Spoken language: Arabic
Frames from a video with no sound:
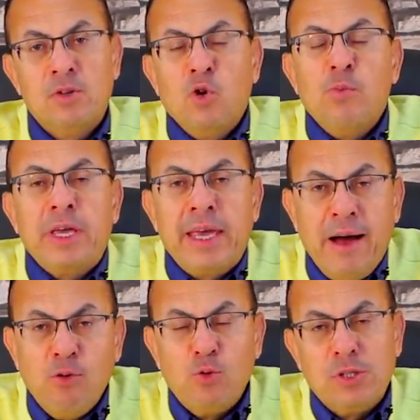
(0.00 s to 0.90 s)

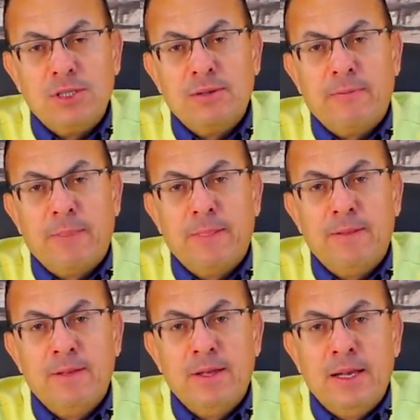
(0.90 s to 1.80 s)
ومتجوز
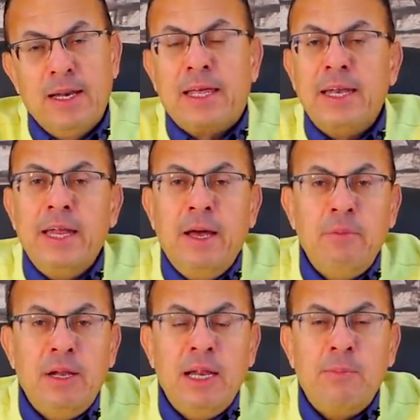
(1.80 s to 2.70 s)
لكن
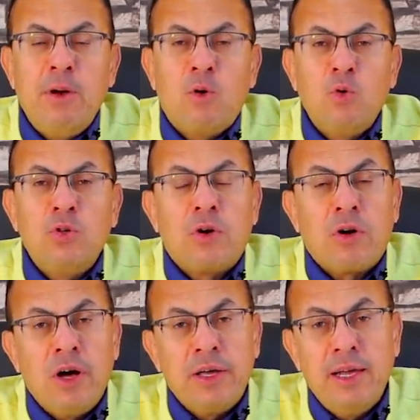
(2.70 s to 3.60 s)
نعمل ايه لما يكون
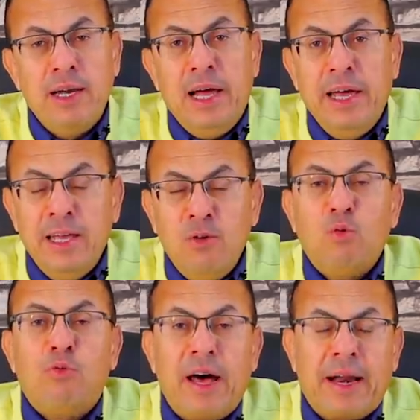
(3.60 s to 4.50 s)
الراجل
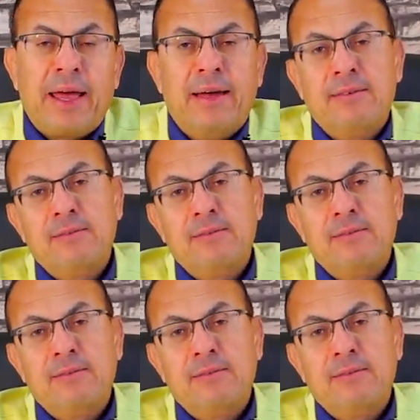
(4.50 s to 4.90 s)
عينه فارغة